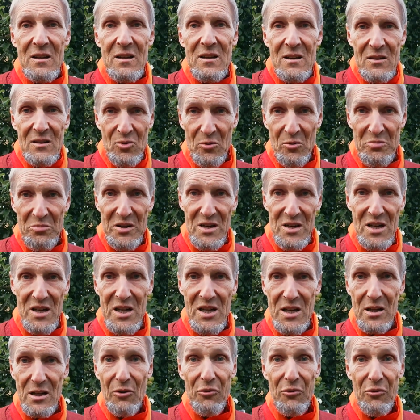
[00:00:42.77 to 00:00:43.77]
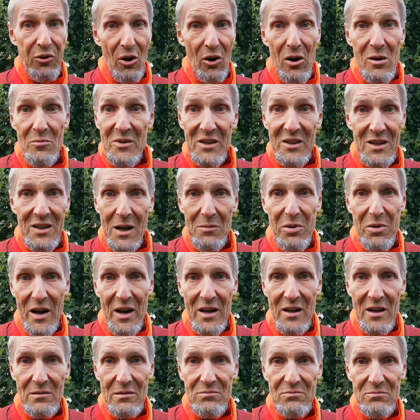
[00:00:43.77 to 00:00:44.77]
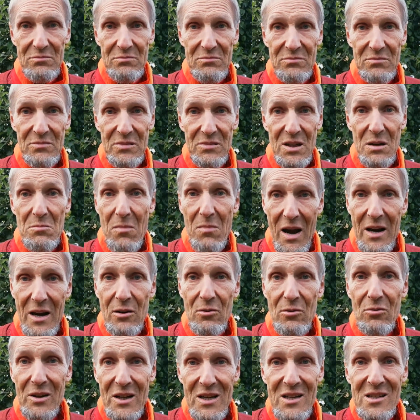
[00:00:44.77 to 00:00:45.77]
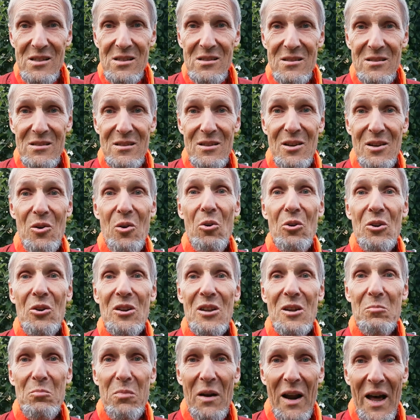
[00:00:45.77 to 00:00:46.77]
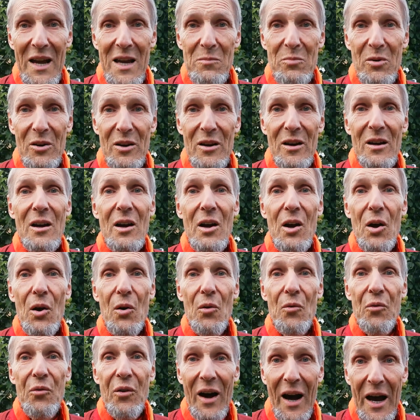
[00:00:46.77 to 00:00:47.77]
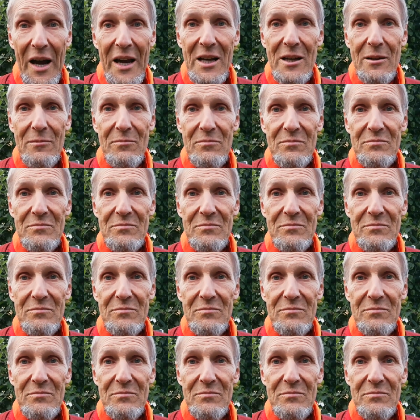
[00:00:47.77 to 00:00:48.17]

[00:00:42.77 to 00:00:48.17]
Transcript: Drum bin ich hier voll mit dabei. Die Meinung ist und bleibe frei.